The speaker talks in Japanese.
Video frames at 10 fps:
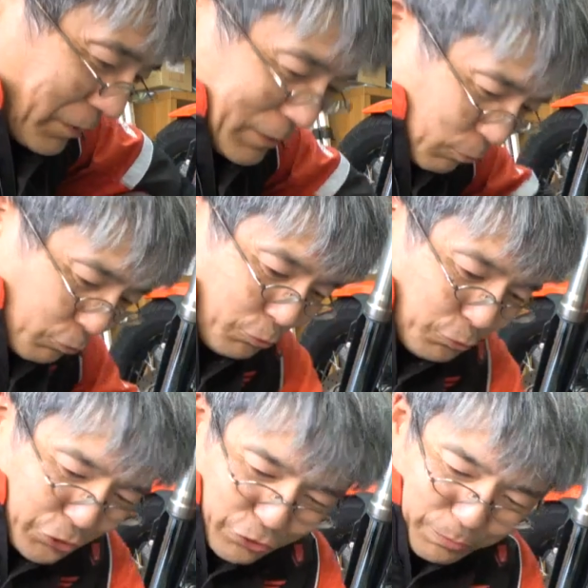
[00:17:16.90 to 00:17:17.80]
そうい
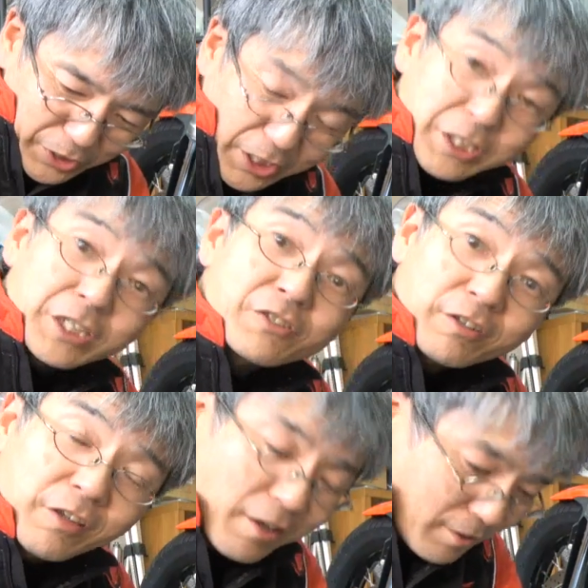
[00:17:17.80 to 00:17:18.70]
う仕組みでいいですか
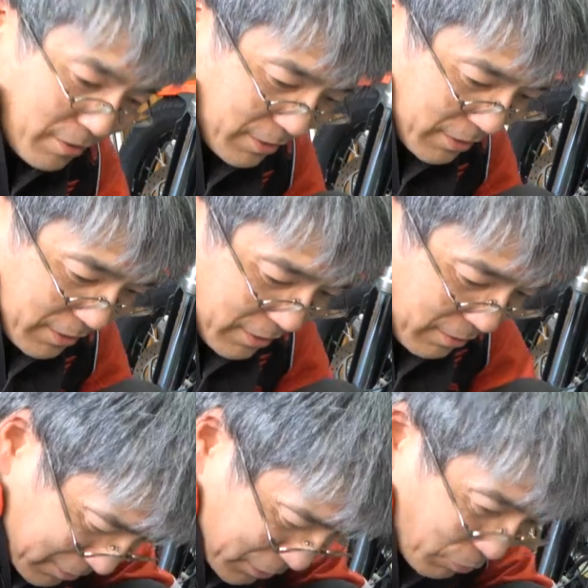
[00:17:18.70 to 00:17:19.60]
ね。
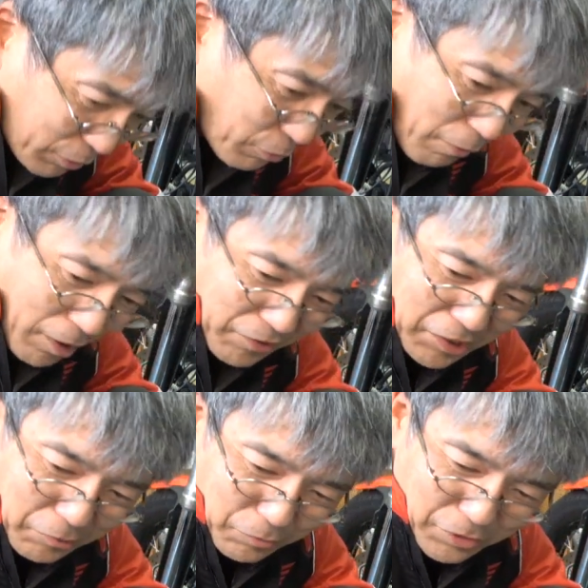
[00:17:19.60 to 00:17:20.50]
いいのかどうかわかんない
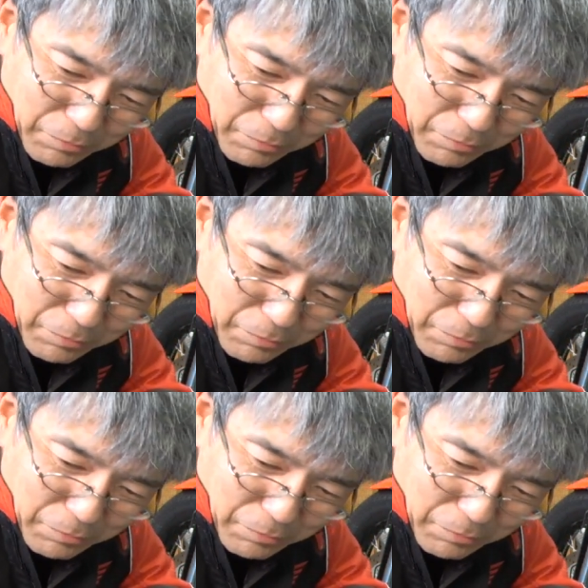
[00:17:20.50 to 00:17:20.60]
けど、